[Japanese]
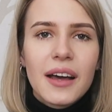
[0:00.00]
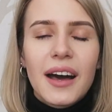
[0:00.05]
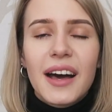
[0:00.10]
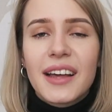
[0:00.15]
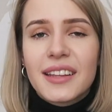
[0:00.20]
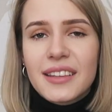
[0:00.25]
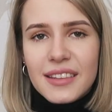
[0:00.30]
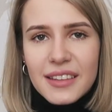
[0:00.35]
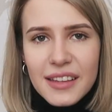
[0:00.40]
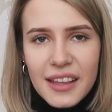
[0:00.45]

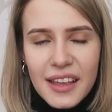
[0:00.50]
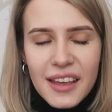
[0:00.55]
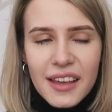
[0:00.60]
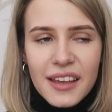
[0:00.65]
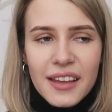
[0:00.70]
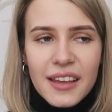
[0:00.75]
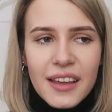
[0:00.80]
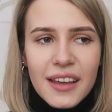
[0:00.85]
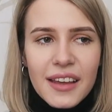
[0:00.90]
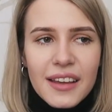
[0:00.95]
あっ
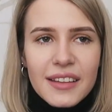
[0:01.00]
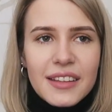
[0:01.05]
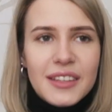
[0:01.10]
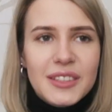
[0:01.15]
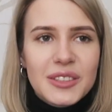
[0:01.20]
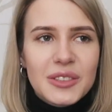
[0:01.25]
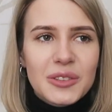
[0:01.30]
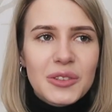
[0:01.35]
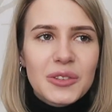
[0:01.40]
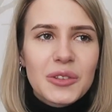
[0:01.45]
てで
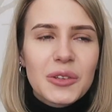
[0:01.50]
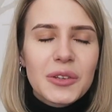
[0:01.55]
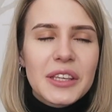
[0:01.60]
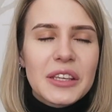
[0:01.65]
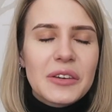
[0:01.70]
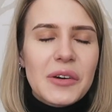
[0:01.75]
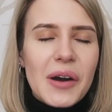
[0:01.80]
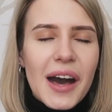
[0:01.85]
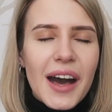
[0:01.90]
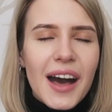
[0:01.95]
その
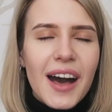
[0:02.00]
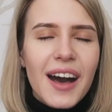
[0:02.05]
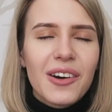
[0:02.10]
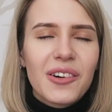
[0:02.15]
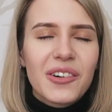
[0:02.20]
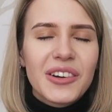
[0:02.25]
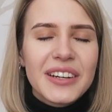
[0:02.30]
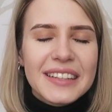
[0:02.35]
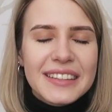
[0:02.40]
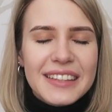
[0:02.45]
時はあ
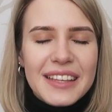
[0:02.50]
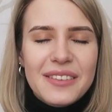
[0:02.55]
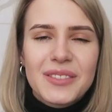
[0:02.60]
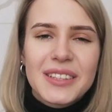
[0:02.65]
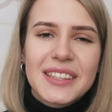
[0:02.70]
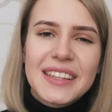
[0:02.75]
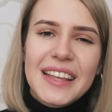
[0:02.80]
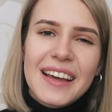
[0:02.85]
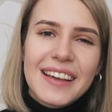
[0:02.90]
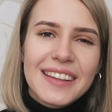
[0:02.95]
降りて
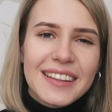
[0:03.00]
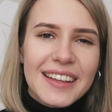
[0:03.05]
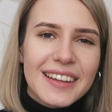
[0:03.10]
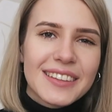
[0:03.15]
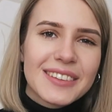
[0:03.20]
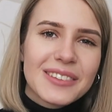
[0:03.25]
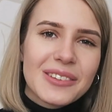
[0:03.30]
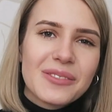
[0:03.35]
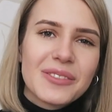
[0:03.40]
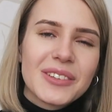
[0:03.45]
みたい
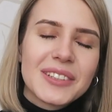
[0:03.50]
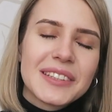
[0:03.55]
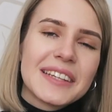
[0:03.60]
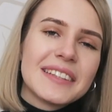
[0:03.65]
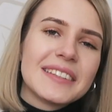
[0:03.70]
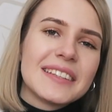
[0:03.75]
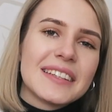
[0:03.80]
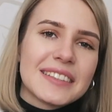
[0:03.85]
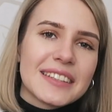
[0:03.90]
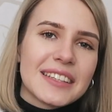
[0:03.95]
なと思っ
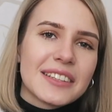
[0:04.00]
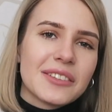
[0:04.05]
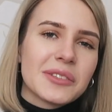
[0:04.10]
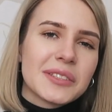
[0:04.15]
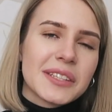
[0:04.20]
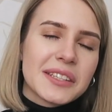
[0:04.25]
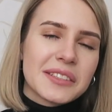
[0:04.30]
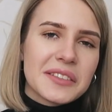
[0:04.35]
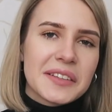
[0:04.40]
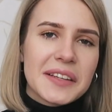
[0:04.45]
たんですけど
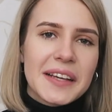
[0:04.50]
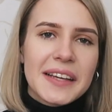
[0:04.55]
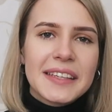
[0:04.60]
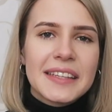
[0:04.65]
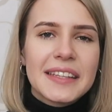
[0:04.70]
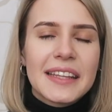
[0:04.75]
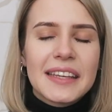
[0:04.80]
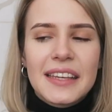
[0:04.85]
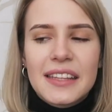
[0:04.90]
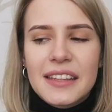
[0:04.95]
さすが
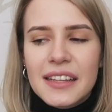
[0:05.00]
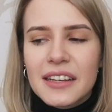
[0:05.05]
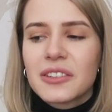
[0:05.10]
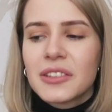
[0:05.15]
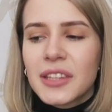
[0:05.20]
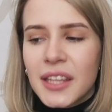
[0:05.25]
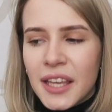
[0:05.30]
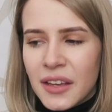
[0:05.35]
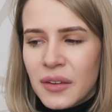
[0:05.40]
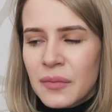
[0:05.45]
にできな
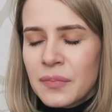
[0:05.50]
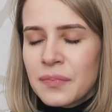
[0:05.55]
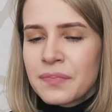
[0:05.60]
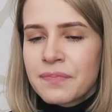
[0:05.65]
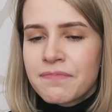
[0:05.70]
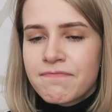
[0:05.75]
くて、